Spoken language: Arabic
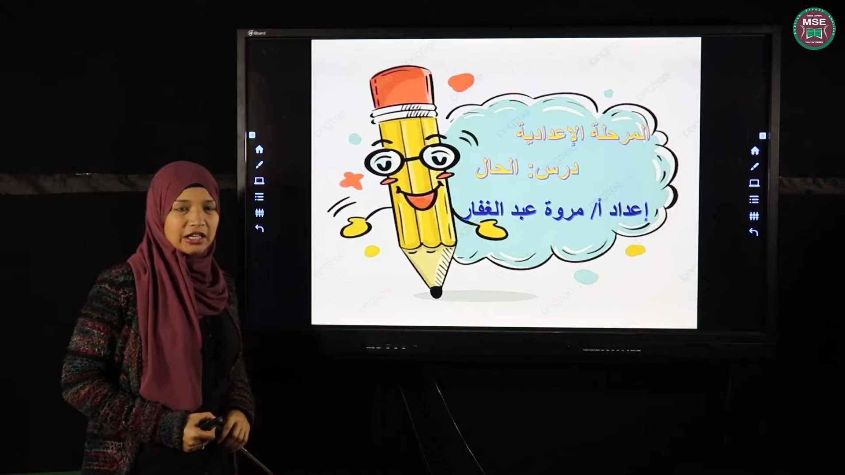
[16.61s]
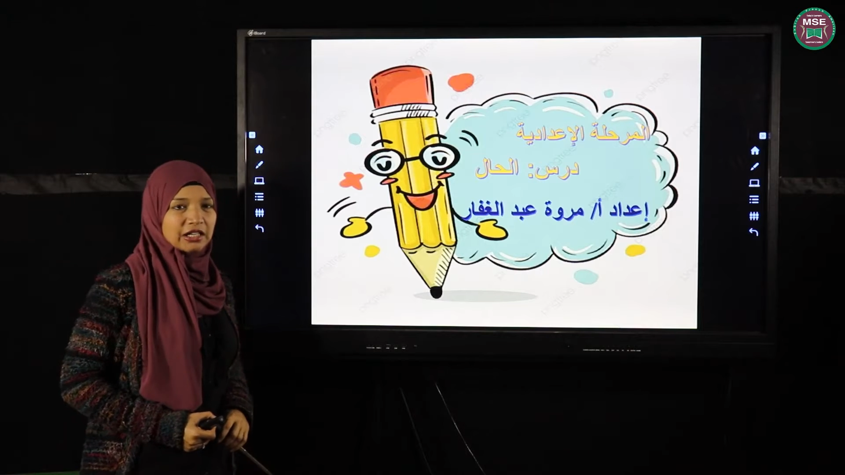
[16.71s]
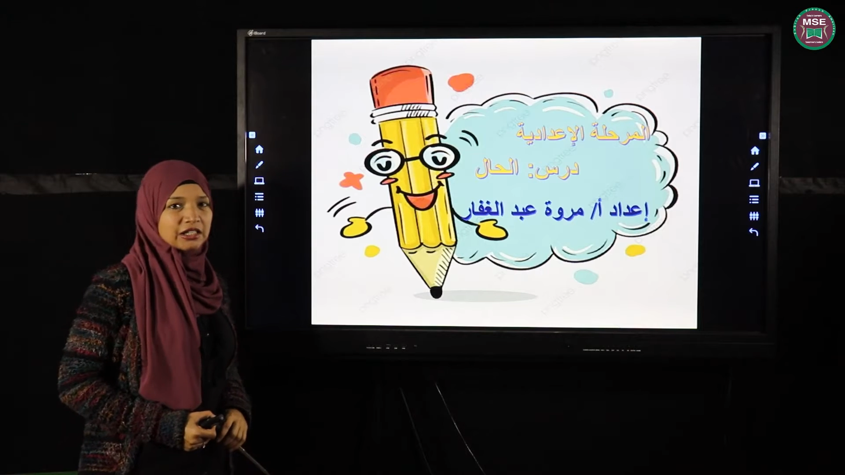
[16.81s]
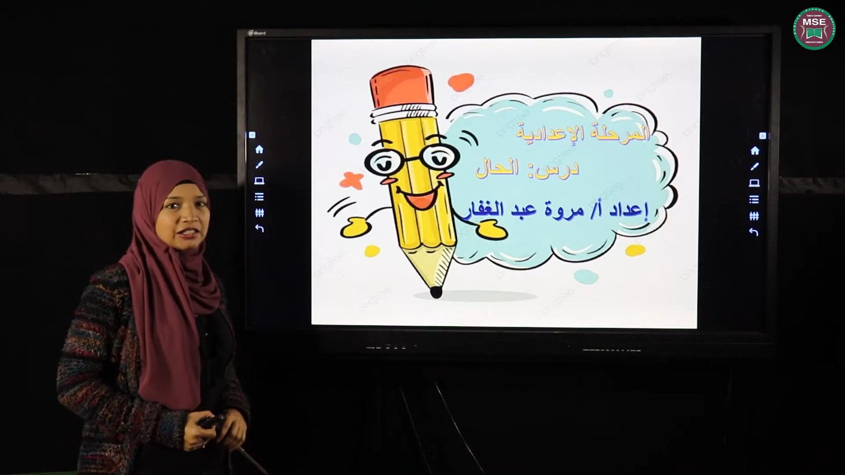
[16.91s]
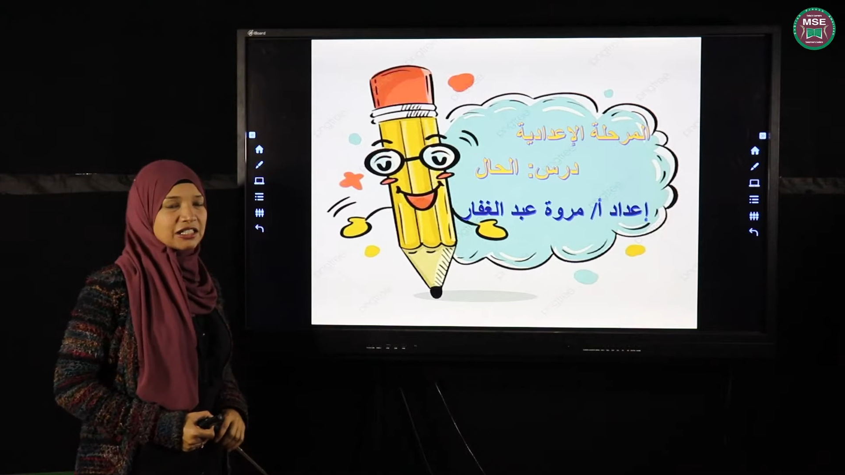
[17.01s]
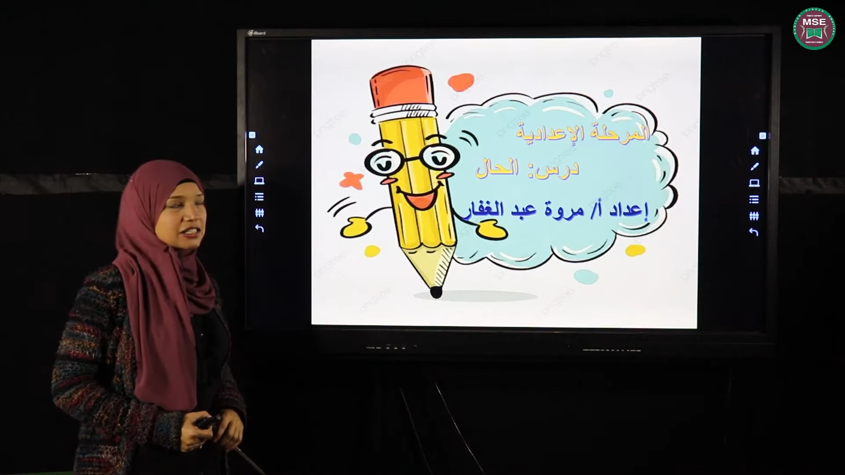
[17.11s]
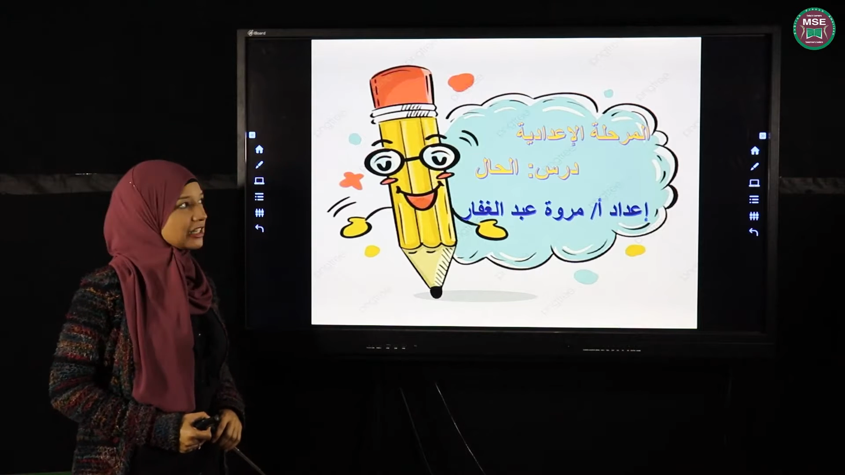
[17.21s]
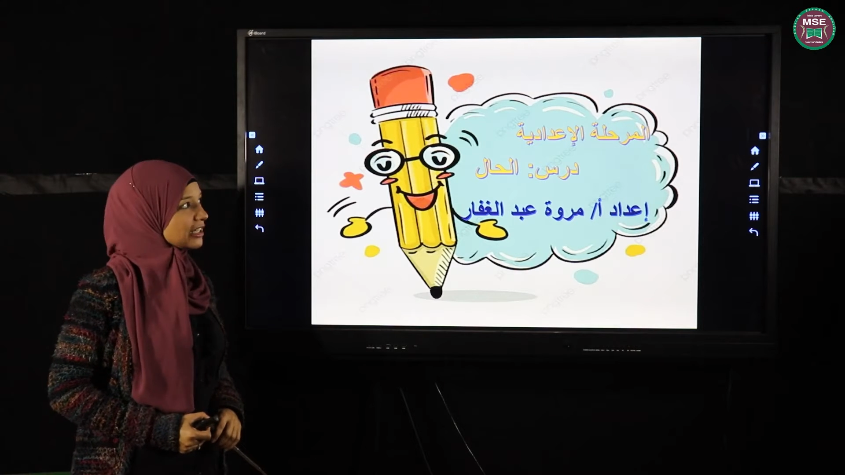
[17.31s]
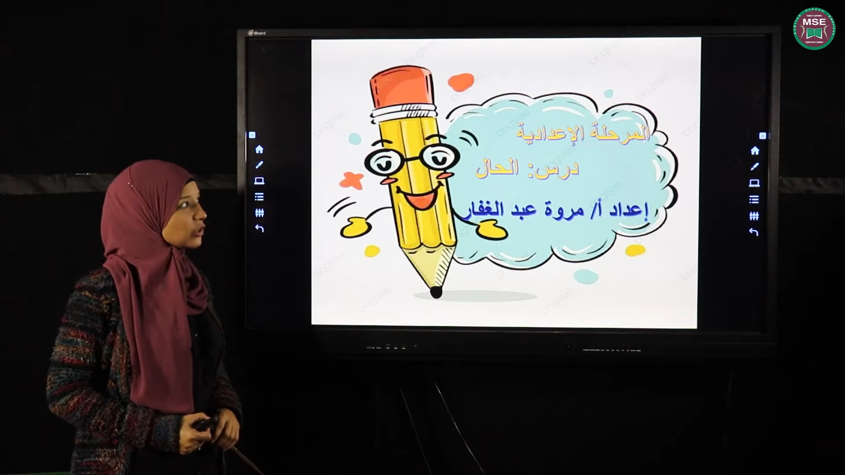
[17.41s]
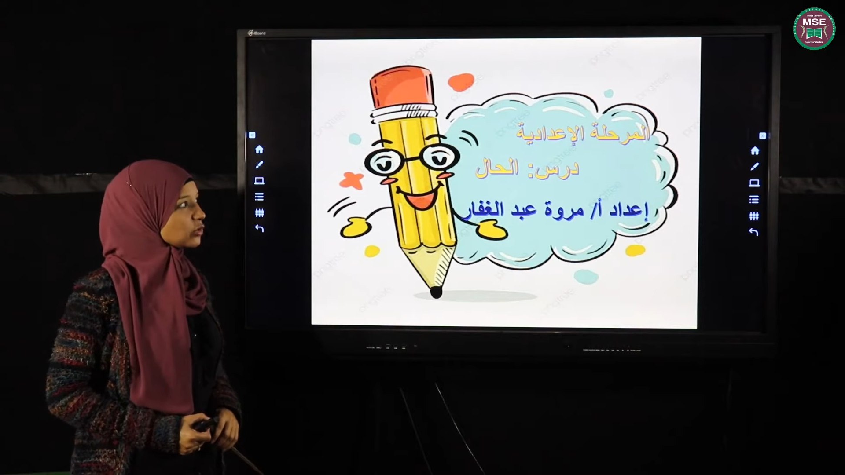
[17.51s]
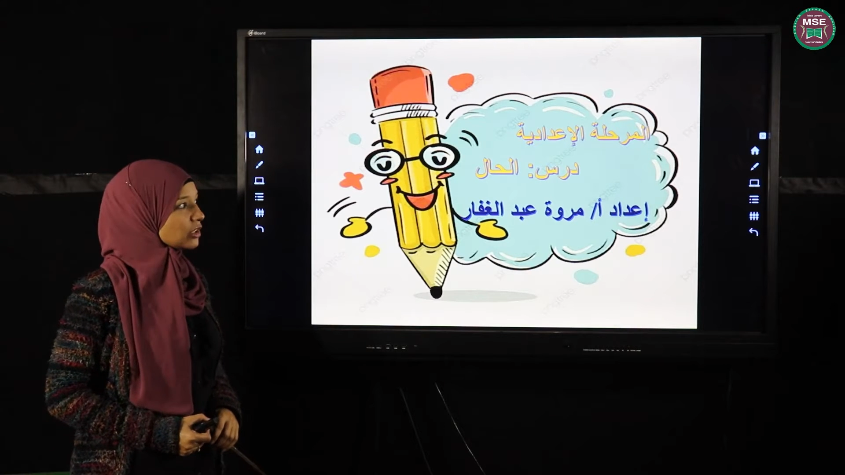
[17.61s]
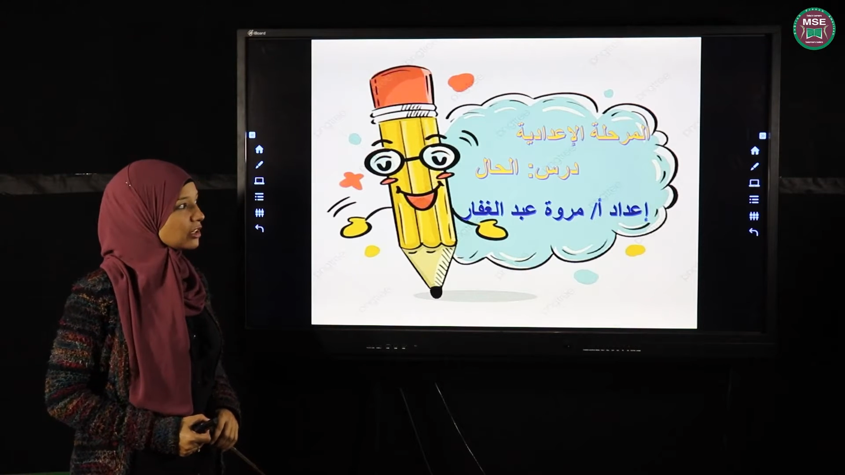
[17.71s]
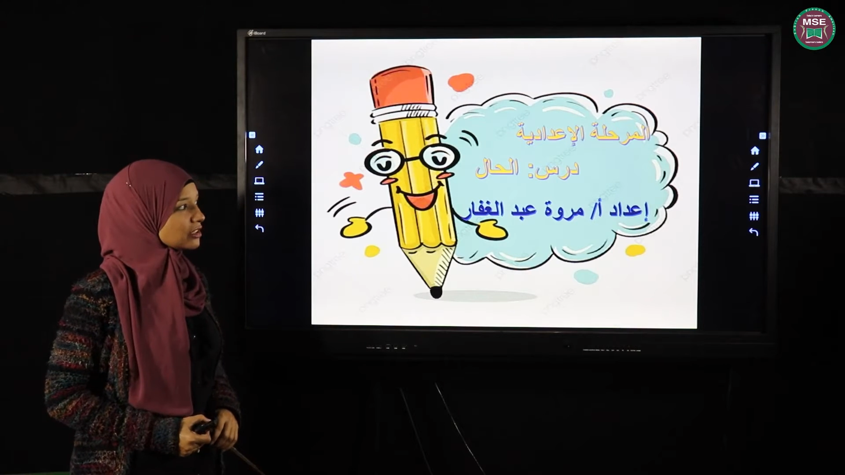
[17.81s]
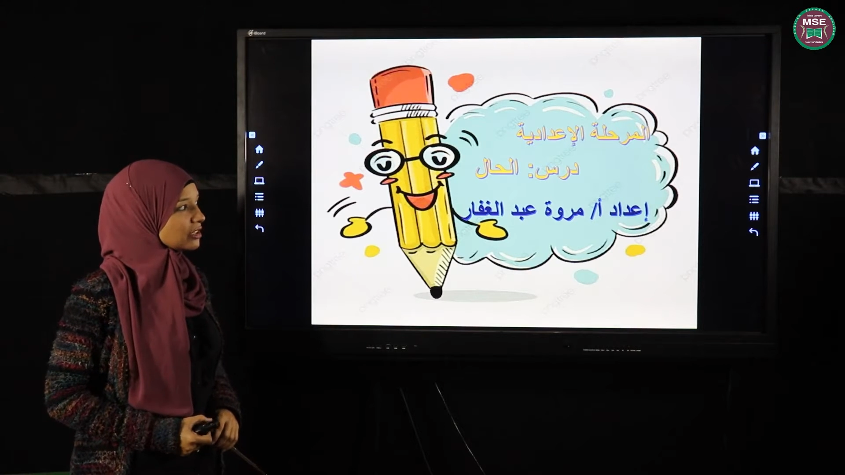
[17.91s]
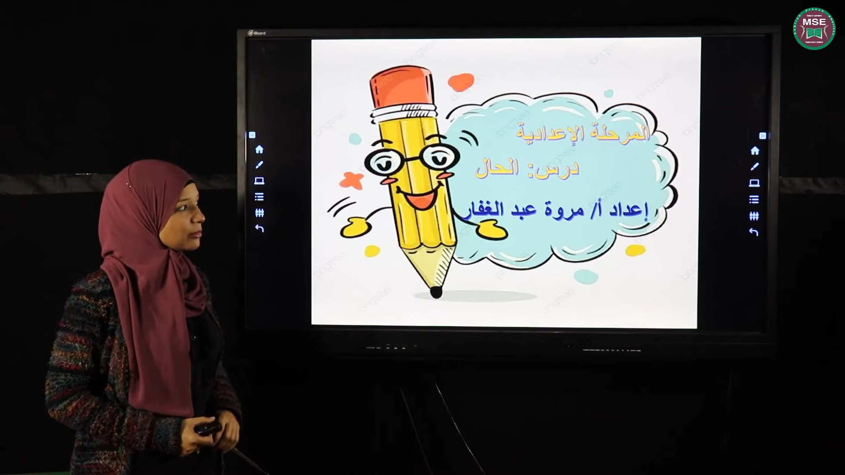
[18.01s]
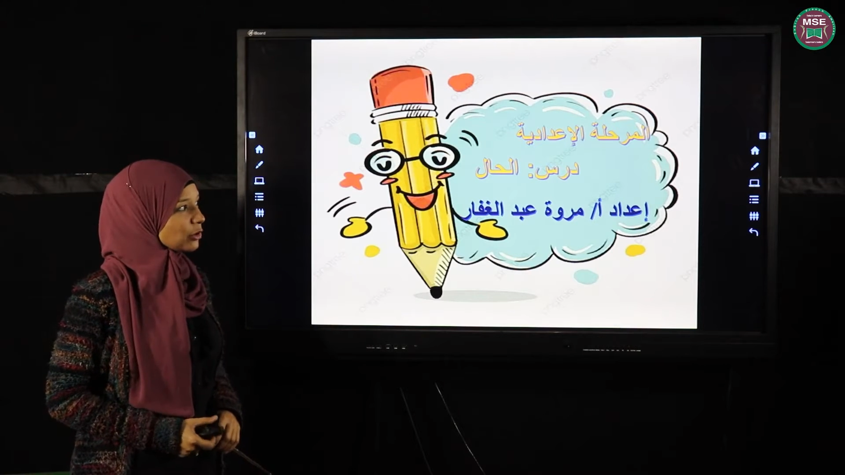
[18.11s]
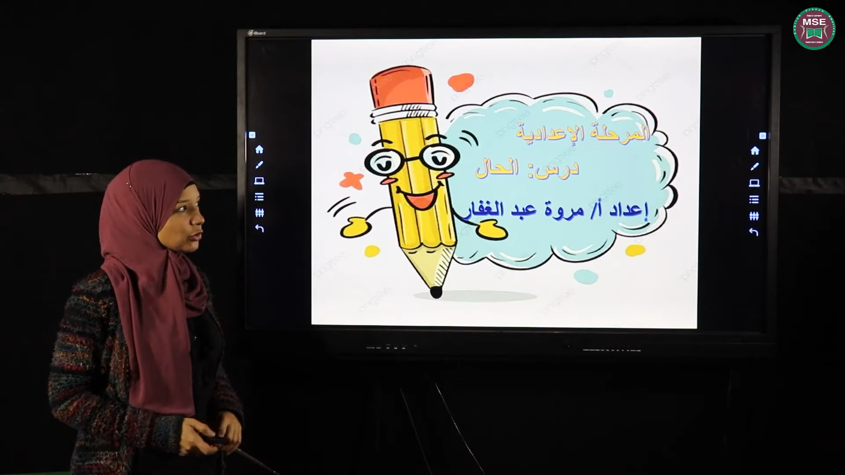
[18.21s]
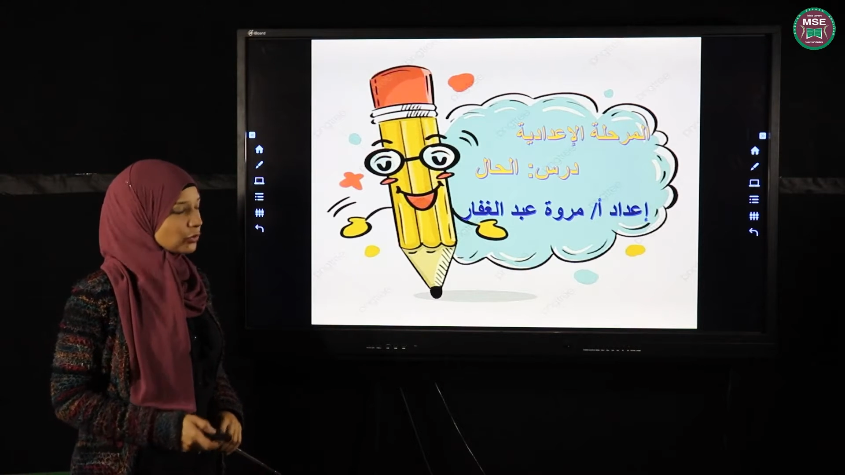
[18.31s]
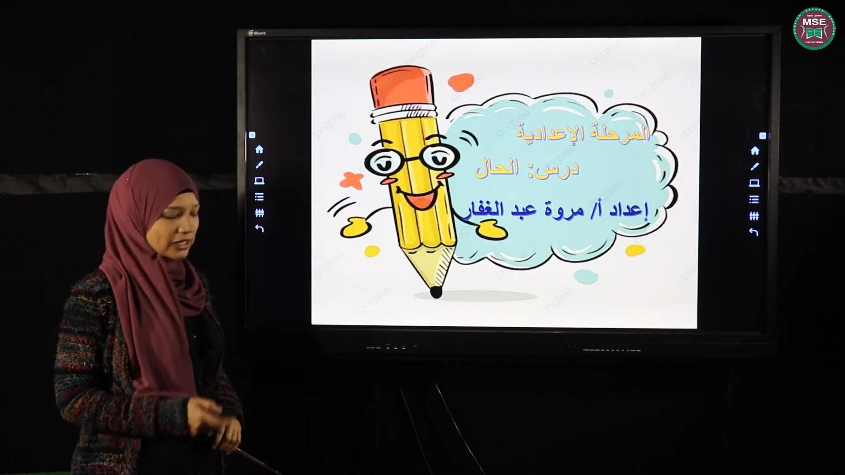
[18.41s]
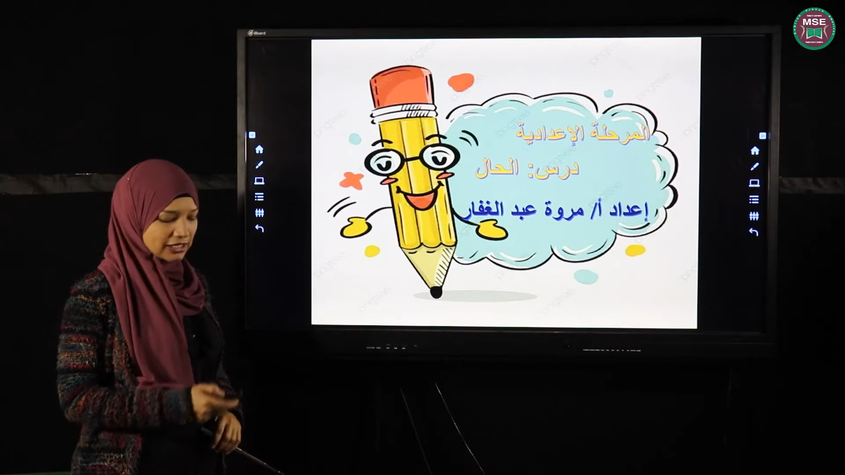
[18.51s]
آه، الدرس اللي هناخده النهاردة
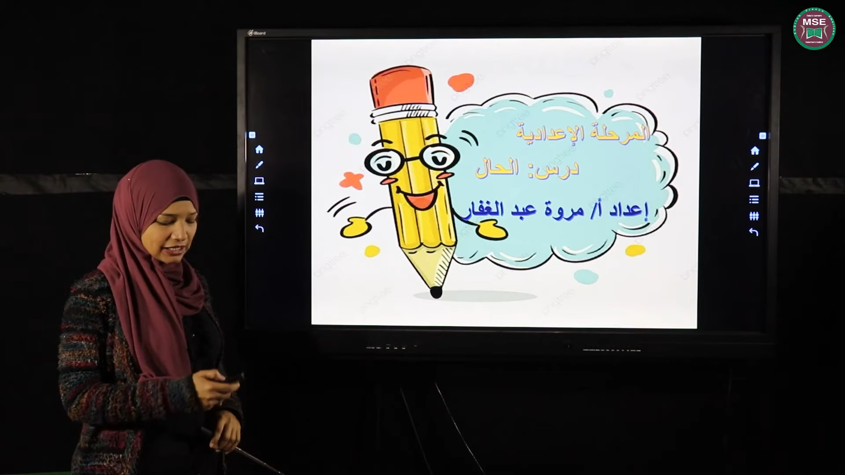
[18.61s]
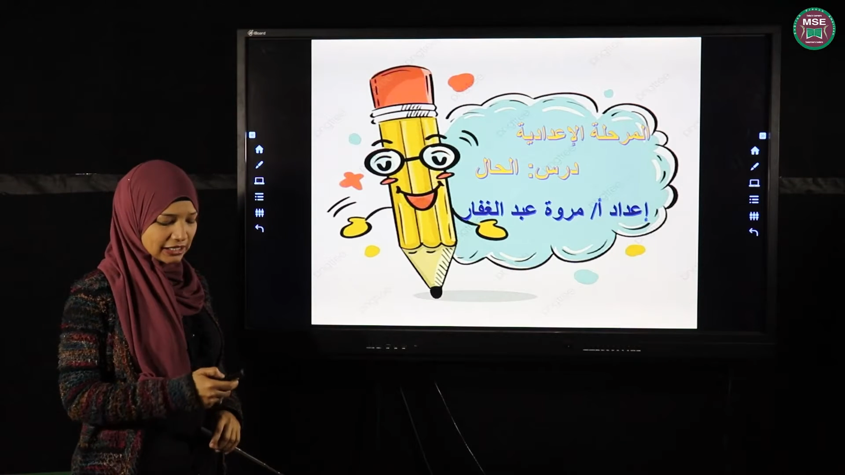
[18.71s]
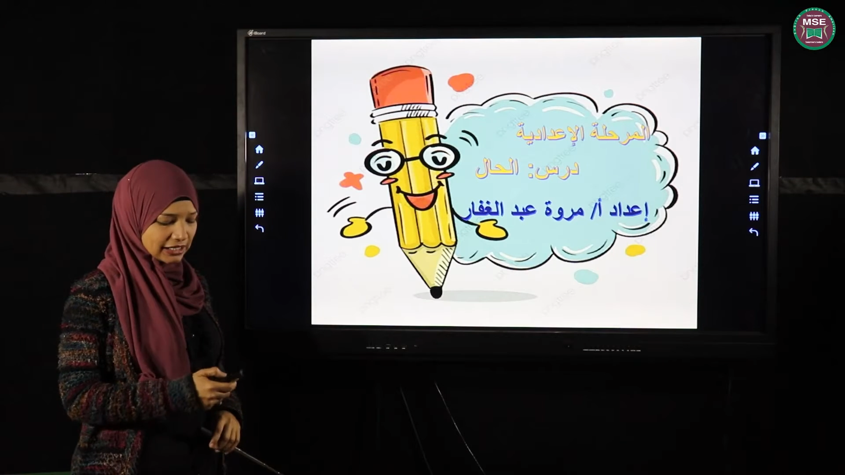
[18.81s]
بعنوان